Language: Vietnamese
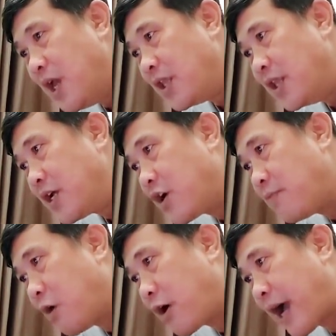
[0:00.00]
Những
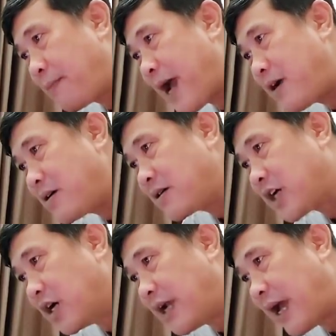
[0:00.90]
con bọ cạp khác
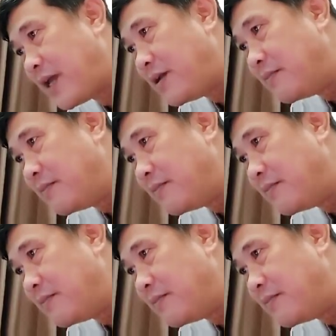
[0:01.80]
khựng lại.